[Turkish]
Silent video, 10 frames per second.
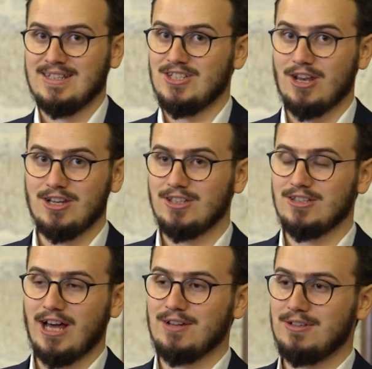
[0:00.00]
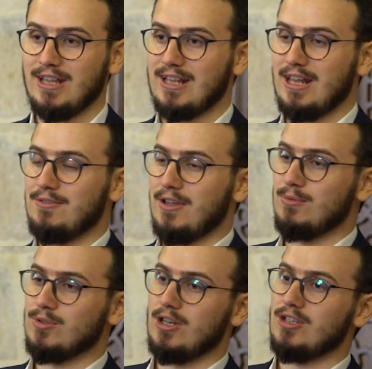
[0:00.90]
Cenneti tarif ederken
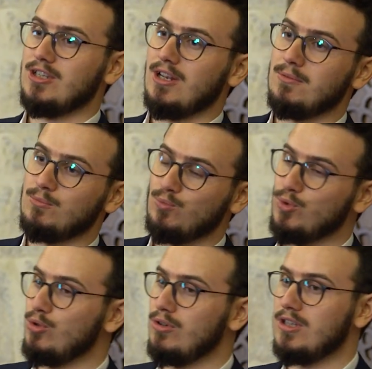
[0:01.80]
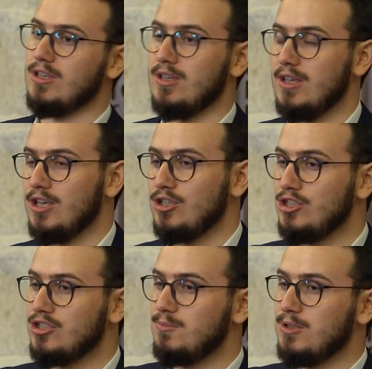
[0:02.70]
Efendimiz Aleyhisselam buyurur ki
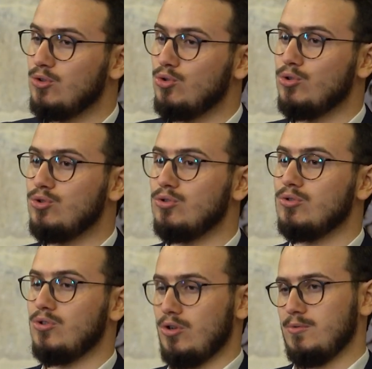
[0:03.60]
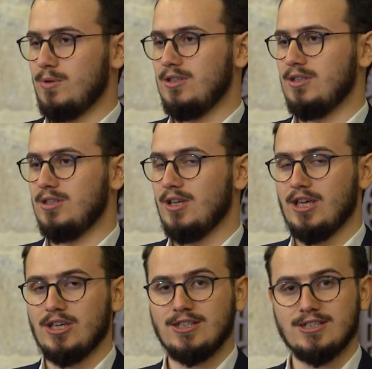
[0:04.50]
hiçbir gözün görmediği,
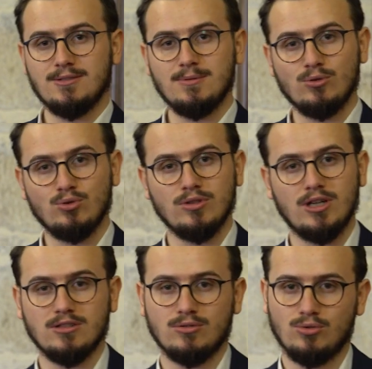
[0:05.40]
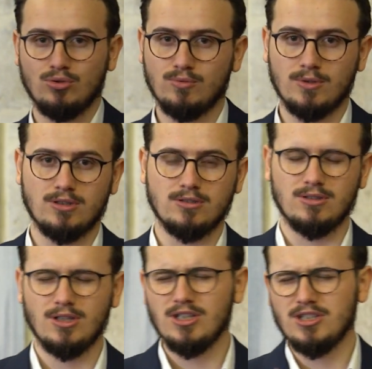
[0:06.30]
hiçbir kulağın
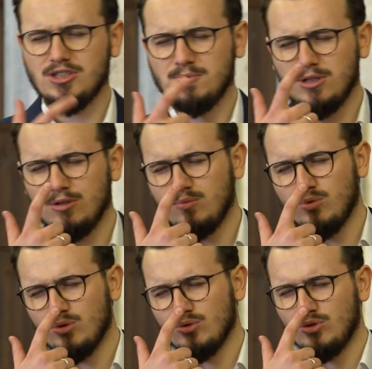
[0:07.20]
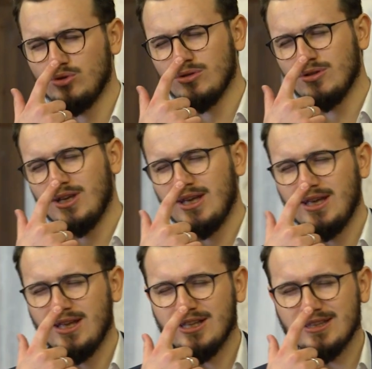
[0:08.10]
duymadığı, hiçbir burnun
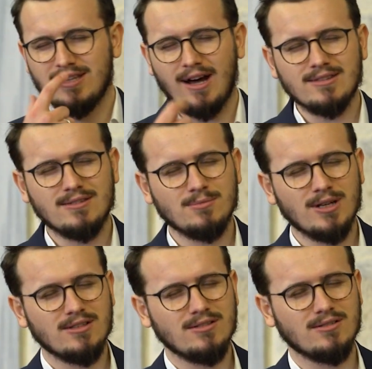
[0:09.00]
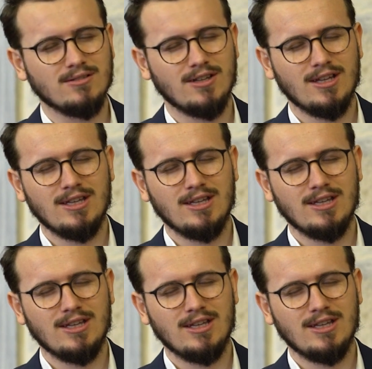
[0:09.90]
tatmadığı,